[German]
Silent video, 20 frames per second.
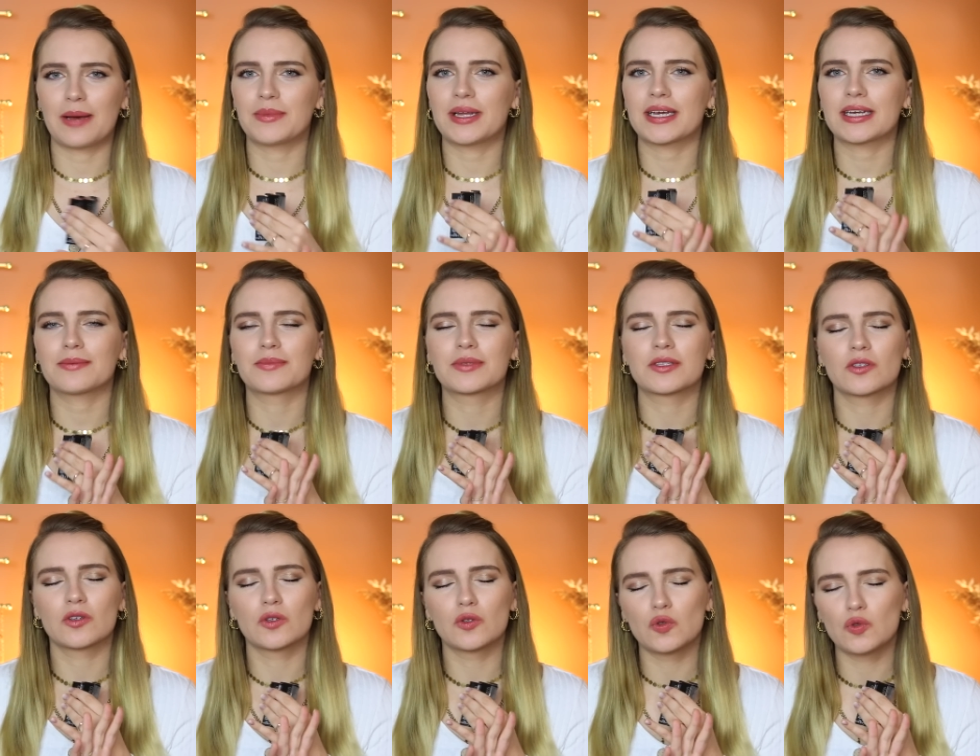Da gibt es
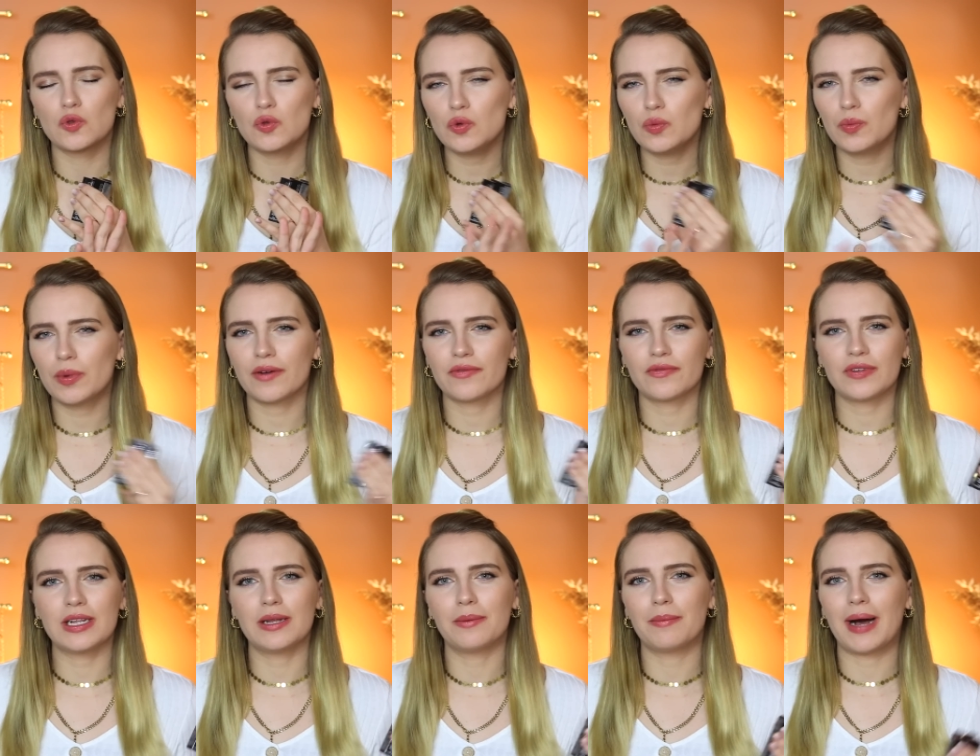super
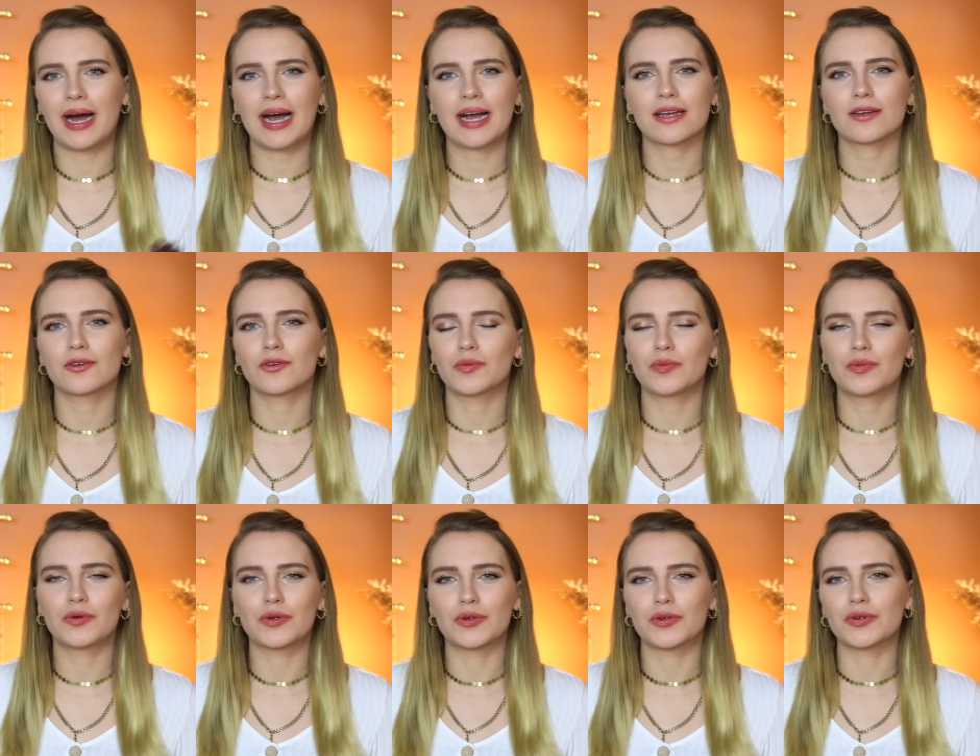viele viele Marken und
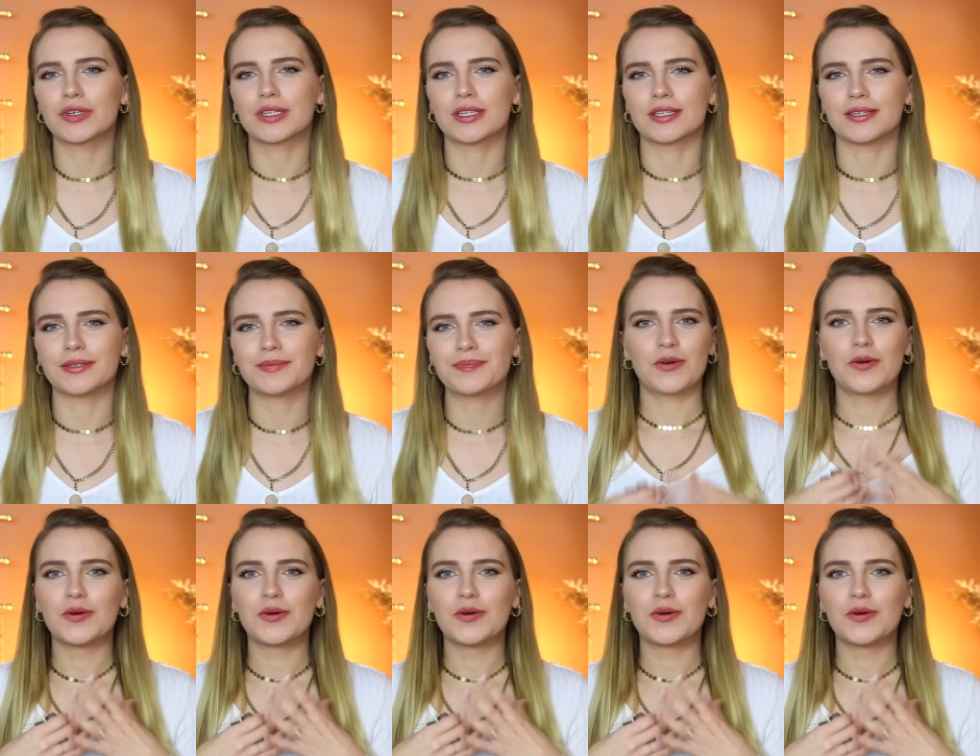Produkte.